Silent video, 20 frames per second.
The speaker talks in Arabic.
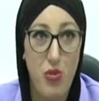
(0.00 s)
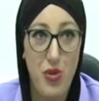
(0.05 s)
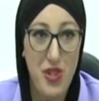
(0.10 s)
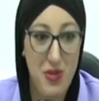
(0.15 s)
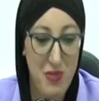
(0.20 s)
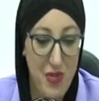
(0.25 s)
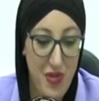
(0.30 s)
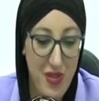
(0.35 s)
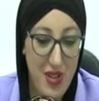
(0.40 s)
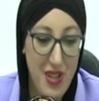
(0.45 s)

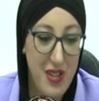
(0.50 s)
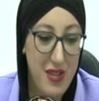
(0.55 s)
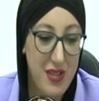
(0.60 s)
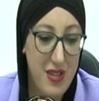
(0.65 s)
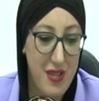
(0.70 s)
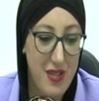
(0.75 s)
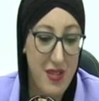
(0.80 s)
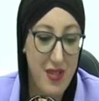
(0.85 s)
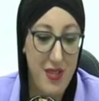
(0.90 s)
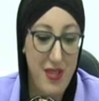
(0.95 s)
قسم يبدا
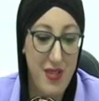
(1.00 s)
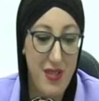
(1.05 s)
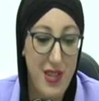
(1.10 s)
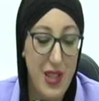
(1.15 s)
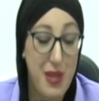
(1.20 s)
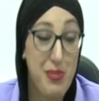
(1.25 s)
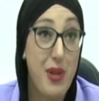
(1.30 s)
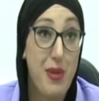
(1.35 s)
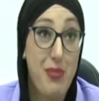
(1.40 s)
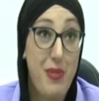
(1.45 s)

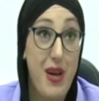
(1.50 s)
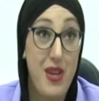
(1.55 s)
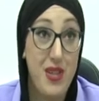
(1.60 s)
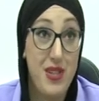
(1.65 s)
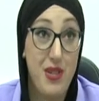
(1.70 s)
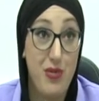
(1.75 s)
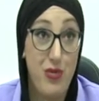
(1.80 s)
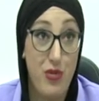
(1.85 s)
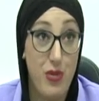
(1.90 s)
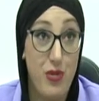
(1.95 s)
لي
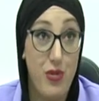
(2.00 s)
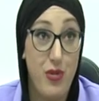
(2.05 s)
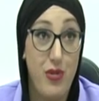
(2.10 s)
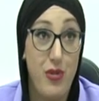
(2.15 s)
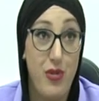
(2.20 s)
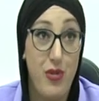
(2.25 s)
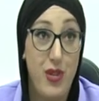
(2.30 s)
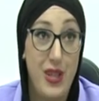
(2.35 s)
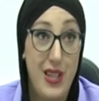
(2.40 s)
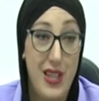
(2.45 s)
بريباراتيف
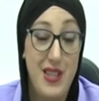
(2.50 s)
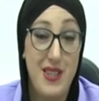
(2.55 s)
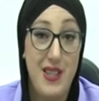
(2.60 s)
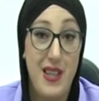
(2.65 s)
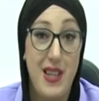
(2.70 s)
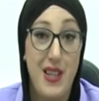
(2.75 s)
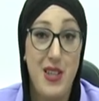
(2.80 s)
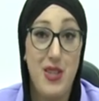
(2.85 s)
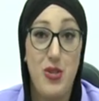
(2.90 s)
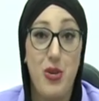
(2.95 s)
اي لي
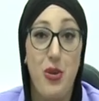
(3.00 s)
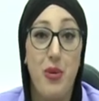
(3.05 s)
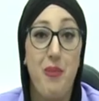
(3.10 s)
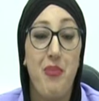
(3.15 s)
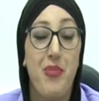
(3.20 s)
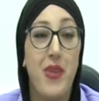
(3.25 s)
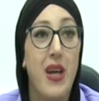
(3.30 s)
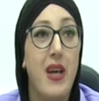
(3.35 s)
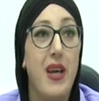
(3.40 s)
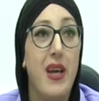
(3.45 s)
زيليكسيون
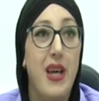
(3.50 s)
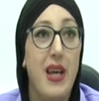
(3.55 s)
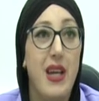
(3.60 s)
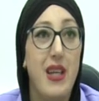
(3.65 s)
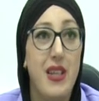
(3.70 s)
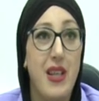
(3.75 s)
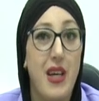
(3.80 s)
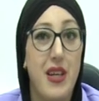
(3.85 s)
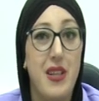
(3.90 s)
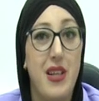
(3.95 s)

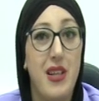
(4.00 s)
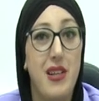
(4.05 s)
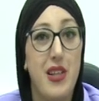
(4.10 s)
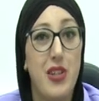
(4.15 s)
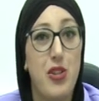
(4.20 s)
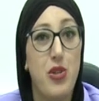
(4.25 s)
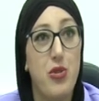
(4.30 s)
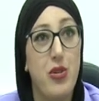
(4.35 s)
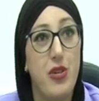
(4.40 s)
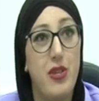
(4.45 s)
اين يعني
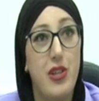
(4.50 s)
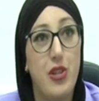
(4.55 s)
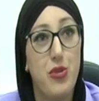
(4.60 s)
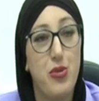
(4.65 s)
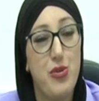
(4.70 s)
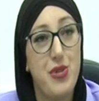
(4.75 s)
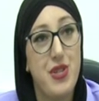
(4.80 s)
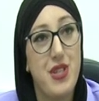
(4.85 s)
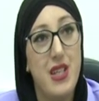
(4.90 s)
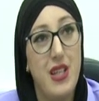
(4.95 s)
لي
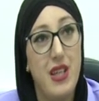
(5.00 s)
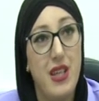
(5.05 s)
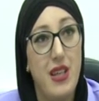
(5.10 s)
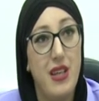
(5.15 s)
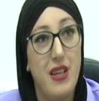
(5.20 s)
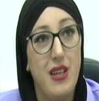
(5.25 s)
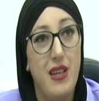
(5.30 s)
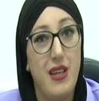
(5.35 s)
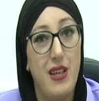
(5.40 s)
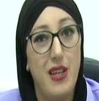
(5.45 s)

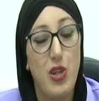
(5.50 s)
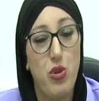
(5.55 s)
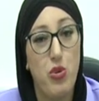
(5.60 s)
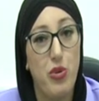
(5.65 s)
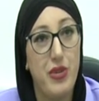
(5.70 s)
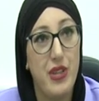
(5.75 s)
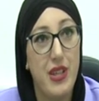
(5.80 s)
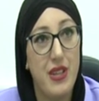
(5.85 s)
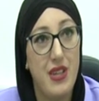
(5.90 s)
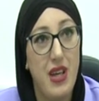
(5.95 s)
دوسي لي
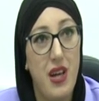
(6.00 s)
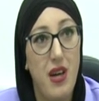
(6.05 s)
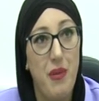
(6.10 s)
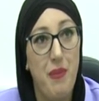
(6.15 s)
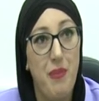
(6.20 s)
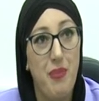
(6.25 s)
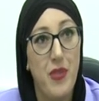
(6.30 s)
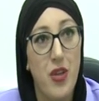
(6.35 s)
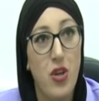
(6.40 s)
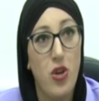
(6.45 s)
كونديدا
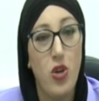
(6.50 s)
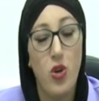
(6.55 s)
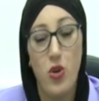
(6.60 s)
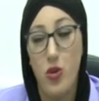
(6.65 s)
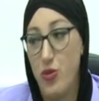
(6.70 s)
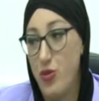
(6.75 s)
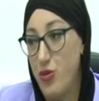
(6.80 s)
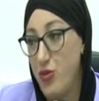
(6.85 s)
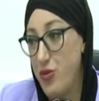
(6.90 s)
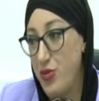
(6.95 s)

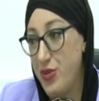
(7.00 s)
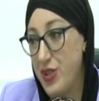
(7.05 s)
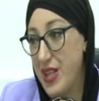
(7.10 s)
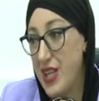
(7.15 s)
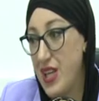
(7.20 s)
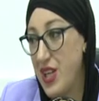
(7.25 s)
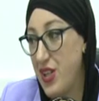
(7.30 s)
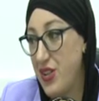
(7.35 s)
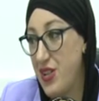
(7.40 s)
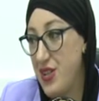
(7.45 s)

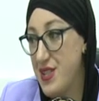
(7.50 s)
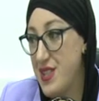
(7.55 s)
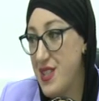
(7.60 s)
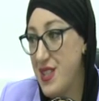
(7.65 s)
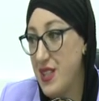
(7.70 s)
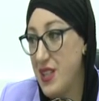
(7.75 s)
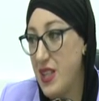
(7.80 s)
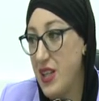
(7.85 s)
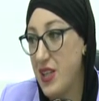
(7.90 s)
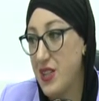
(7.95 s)
نقاري
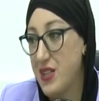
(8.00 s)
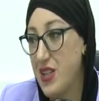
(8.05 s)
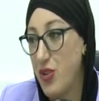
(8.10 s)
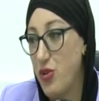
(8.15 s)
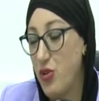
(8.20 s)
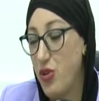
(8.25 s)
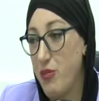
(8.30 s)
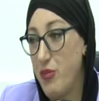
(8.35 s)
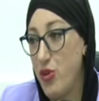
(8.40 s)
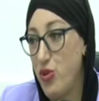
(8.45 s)
تنسينا
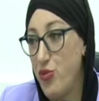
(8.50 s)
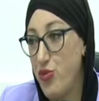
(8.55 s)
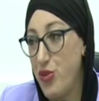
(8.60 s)
دايور من